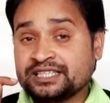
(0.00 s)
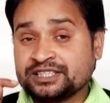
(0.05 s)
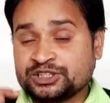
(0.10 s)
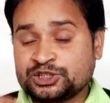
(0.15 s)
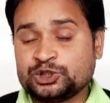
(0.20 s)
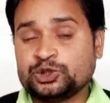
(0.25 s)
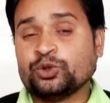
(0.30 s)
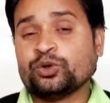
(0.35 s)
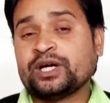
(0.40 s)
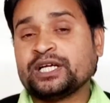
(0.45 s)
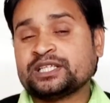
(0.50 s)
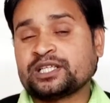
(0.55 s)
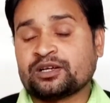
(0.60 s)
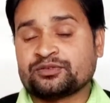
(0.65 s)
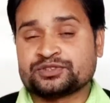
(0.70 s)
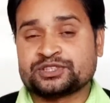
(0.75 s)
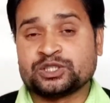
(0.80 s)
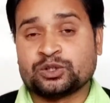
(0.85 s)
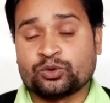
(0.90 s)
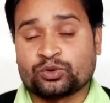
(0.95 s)
जियो की
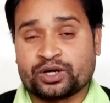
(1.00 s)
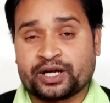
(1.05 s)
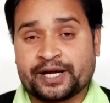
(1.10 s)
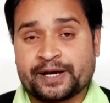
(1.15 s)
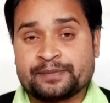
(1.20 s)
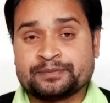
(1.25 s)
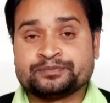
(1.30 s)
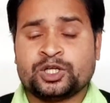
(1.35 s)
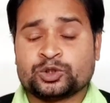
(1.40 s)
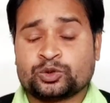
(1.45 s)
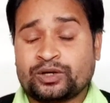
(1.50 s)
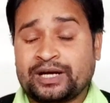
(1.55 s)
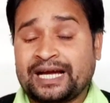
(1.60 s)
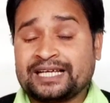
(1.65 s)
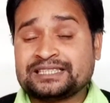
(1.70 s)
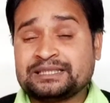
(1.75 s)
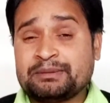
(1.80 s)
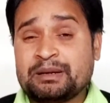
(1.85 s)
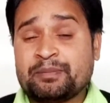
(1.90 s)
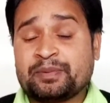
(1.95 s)
तरफ से हो रहा है तो
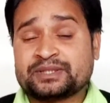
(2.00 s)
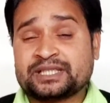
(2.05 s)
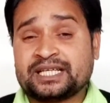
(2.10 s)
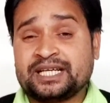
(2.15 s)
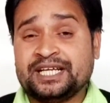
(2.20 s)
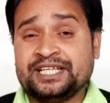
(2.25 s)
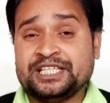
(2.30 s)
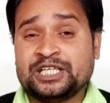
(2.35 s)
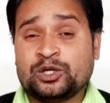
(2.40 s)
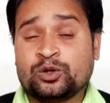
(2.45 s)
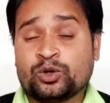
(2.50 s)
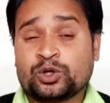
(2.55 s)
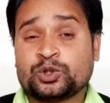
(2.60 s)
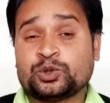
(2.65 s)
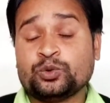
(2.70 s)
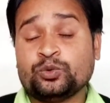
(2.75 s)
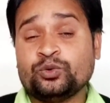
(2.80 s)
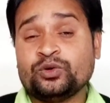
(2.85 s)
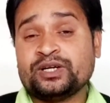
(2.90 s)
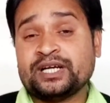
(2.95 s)
ऐसे में पता नहीं ये लोग
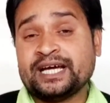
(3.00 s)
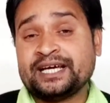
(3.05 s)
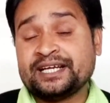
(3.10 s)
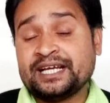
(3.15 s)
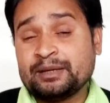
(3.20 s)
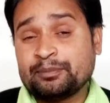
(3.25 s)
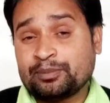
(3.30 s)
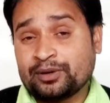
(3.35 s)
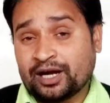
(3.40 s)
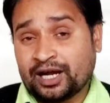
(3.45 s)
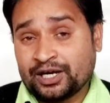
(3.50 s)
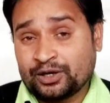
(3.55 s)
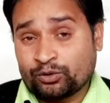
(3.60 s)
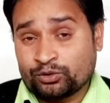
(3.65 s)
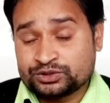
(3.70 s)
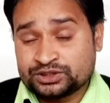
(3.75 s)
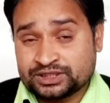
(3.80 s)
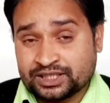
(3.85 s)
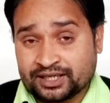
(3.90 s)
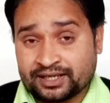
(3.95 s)
क्यों नए नए प्लान
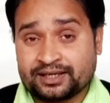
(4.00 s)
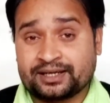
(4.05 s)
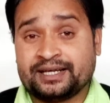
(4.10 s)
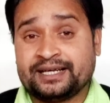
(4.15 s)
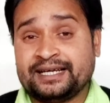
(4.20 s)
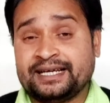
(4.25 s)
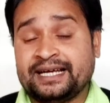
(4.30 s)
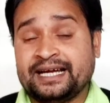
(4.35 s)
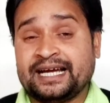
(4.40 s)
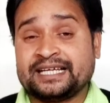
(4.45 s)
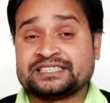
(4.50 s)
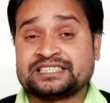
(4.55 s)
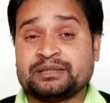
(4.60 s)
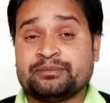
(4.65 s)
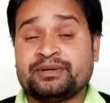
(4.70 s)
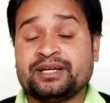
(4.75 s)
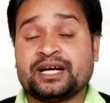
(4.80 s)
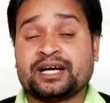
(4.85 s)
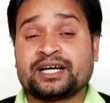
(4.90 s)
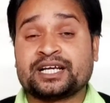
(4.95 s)
लॉन्च कर रहे हैं ऐसे
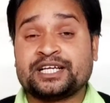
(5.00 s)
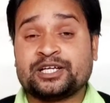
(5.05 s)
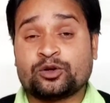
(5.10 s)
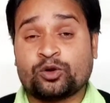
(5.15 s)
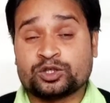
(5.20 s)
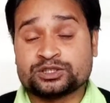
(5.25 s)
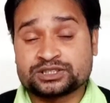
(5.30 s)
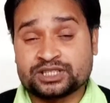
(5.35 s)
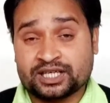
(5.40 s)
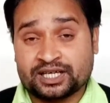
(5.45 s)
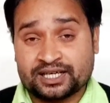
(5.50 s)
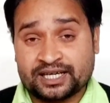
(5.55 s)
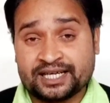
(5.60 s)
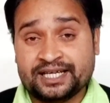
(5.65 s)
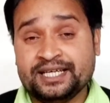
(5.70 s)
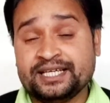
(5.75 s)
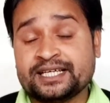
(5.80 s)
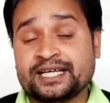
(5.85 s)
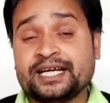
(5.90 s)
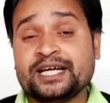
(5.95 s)
में अगर इन्हें लॉन्च करना
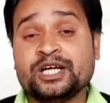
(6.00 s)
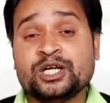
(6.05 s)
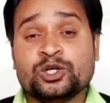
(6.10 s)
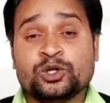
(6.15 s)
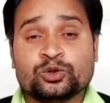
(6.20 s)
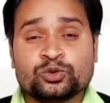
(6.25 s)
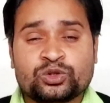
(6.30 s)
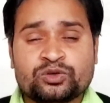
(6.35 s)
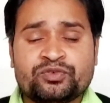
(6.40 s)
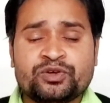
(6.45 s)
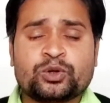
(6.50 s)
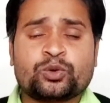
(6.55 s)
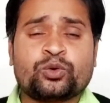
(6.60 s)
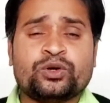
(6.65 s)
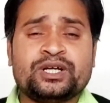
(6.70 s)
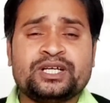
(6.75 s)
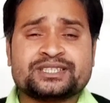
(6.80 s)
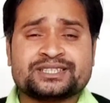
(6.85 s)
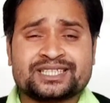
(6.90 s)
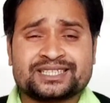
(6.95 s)
ही है तो फिर
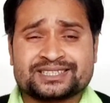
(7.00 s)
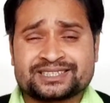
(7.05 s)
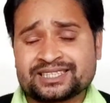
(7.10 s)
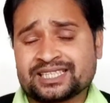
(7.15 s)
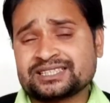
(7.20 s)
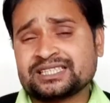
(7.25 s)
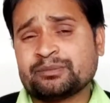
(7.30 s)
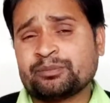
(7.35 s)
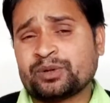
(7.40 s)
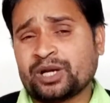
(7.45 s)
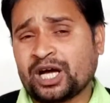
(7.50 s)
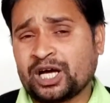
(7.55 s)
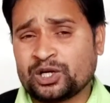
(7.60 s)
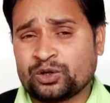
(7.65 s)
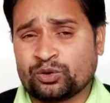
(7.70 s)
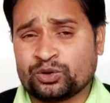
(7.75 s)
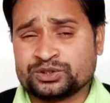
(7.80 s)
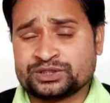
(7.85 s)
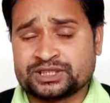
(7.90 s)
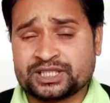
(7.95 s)
कोई सस्ता सा प्लान
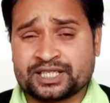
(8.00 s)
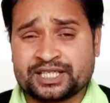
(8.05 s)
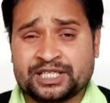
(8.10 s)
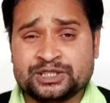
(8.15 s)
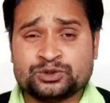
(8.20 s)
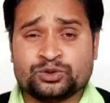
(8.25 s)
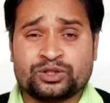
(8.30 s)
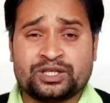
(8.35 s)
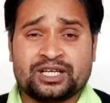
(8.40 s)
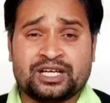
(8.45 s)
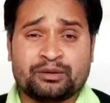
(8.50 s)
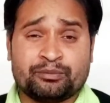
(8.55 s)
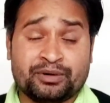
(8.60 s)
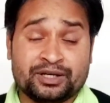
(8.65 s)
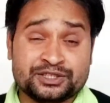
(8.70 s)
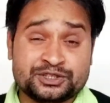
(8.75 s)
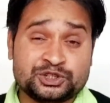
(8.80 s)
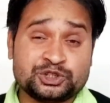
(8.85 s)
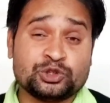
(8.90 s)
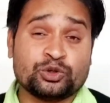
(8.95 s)
लॉन्च करे जो कि
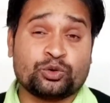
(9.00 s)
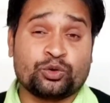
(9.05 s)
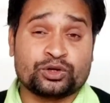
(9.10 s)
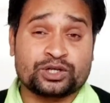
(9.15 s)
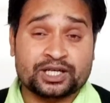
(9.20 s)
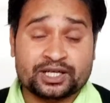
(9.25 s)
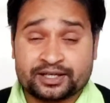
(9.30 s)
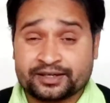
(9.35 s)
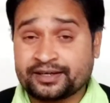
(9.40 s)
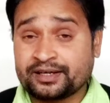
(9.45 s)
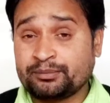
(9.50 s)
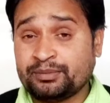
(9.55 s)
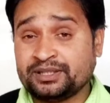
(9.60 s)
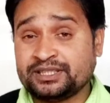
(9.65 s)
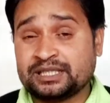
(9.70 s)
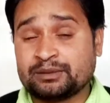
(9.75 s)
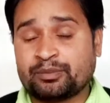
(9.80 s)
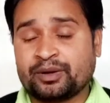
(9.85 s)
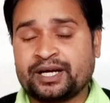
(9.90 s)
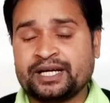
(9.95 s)
लगभग जियो को टक्कर भी
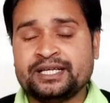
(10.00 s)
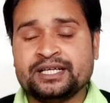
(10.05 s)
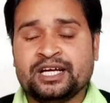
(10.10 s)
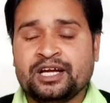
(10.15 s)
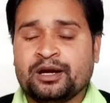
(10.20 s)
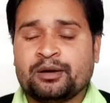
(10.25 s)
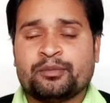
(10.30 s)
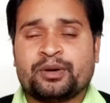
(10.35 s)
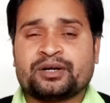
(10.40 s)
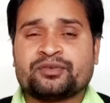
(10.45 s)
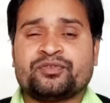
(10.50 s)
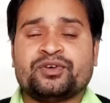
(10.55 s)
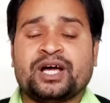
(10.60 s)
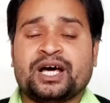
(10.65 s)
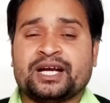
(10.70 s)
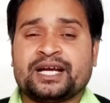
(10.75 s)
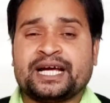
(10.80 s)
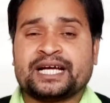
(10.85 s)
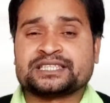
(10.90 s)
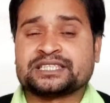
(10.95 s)
दे पाए बट
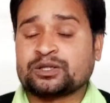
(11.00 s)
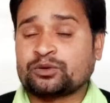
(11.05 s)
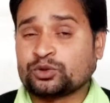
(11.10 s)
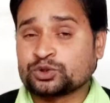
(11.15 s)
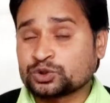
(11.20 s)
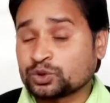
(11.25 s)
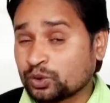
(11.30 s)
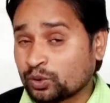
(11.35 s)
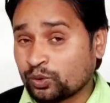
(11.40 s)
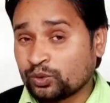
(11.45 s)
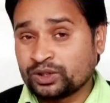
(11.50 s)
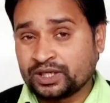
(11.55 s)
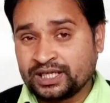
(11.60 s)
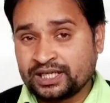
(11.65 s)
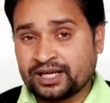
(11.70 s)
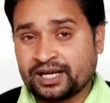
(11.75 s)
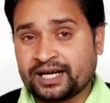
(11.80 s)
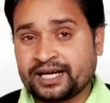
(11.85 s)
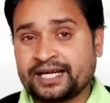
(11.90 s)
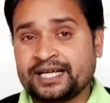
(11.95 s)
फिलहाल ऐसा कुछ हो
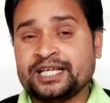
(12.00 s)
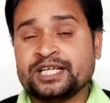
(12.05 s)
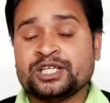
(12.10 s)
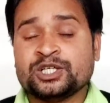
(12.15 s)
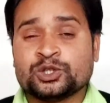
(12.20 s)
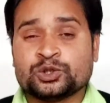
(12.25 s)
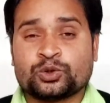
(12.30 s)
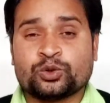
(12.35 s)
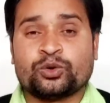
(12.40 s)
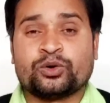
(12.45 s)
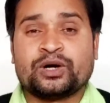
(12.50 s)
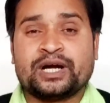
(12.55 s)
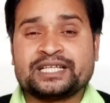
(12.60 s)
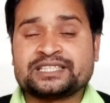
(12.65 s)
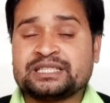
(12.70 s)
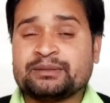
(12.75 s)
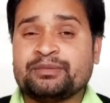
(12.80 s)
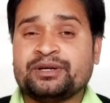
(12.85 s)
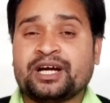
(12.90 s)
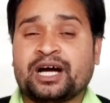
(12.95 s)
नहीं रहा है तो
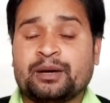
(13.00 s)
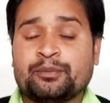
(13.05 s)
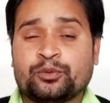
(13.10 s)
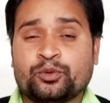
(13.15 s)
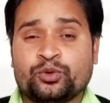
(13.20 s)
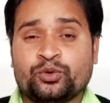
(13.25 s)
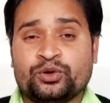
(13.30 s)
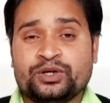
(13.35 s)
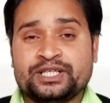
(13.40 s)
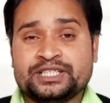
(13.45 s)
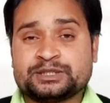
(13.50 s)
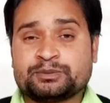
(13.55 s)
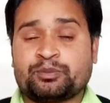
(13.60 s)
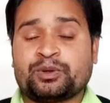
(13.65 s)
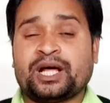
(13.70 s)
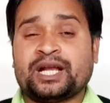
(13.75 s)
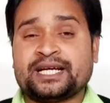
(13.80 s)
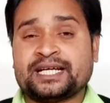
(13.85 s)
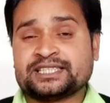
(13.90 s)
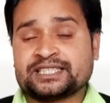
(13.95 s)
ऐसे में आपको इस
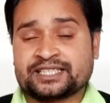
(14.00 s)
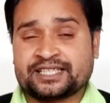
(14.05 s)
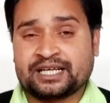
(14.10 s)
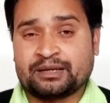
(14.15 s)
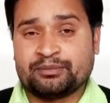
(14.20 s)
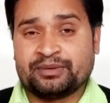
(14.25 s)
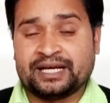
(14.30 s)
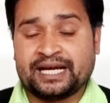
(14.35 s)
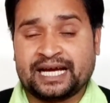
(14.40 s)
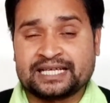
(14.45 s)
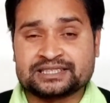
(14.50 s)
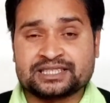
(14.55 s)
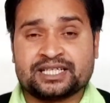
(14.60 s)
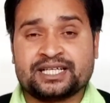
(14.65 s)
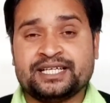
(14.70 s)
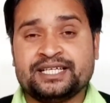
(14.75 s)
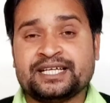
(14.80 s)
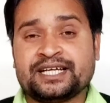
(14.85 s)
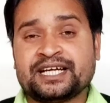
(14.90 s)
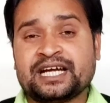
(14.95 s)
प्लान के चक्कर में ऐसा
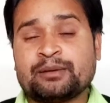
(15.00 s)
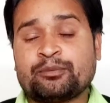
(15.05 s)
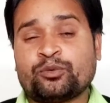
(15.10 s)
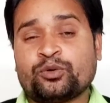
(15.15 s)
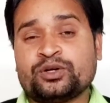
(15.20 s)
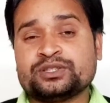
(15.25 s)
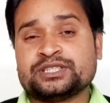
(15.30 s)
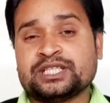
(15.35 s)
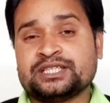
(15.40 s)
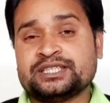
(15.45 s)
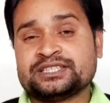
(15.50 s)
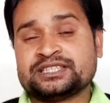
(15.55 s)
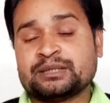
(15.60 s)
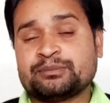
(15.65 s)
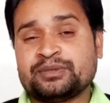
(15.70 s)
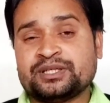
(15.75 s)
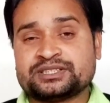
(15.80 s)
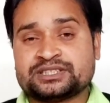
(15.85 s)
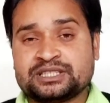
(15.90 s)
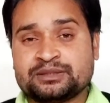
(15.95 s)
नहीं है कि आपको जल्दी से
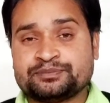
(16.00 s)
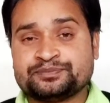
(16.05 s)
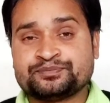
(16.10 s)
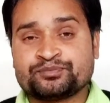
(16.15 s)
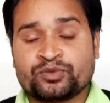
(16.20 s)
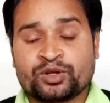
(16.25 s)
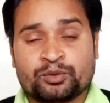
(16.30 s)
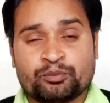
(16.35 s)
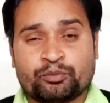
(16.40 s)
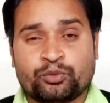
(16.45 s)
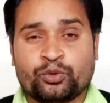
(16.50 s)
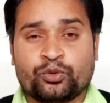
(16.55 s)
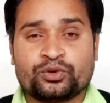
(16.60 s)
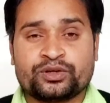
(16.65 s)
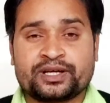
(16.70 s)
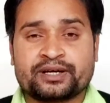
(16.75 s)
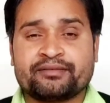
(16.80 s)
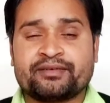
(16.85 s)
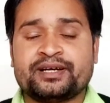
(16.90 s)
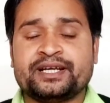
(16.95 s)
अपनी सिम पोर्ट
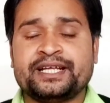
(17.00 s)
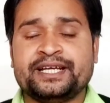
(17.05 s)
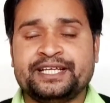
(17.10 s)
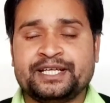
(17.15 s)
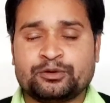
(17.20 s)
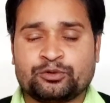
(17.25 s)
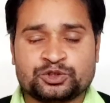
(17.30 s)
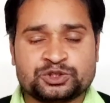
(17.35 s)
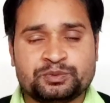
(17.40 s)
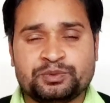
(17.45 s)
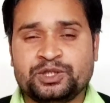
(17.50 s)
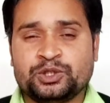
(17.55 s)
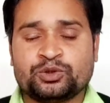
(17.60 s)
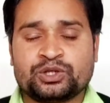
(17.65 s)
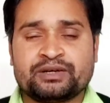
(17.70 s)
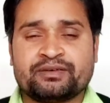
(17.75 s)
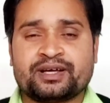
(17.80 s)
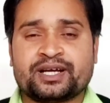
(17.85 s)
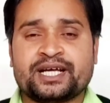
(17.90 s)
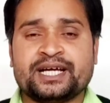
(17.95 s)
करवा लेनी है कुछ भी नहीं
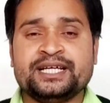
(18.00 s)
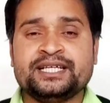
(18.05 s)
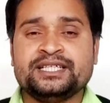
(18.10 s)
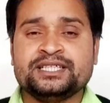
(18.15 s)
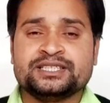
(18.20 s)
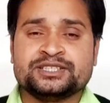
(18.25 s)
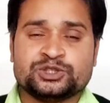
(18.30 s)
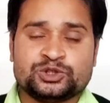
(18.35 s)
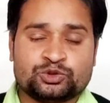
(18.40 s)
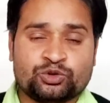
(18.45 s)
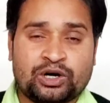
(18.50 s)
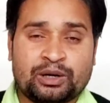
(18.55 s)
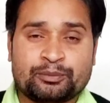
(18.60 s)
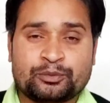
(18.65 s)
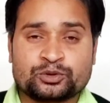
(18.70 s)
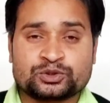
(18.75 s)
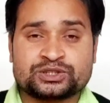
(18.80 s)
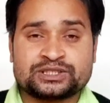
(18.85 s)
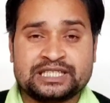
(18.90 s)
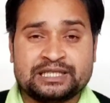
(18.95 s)
होने वाला है जो
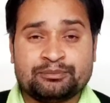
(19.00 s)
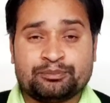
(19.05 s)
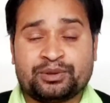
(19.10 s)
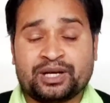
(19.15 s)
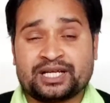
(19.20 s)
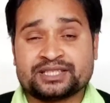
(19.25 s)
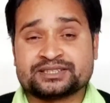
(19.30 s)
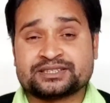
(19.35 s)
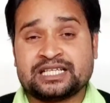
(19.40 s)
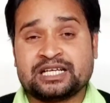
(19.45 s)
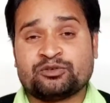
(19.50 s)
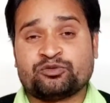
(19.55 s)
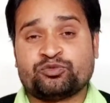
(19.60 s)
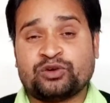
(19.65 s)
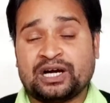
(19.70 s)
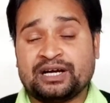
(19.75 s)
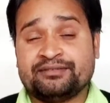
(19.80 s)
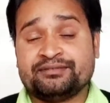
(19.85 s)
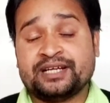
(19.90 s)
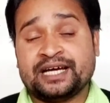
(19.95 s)
आपको सेम प्लान चला
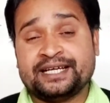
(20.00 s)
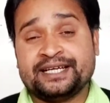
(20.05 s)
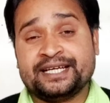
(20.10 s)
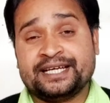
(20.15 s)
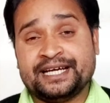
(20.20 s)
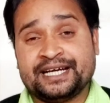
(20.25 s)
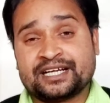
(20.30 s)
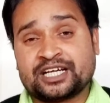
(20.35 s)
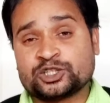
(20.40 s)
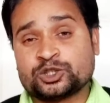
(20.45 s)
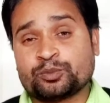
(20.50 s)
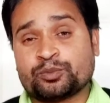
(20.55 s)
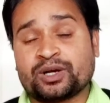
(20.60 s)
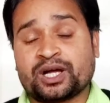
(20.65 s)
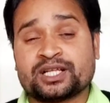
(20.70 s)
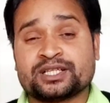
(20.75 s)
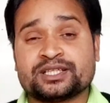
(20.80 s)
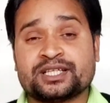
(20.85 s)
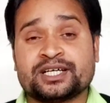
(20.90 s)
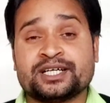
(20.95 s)
फाइव नाइन एट का जो
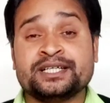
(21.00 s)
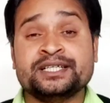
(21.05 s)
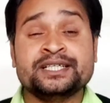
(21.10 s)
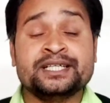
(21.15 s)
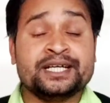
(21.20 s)
प्लान था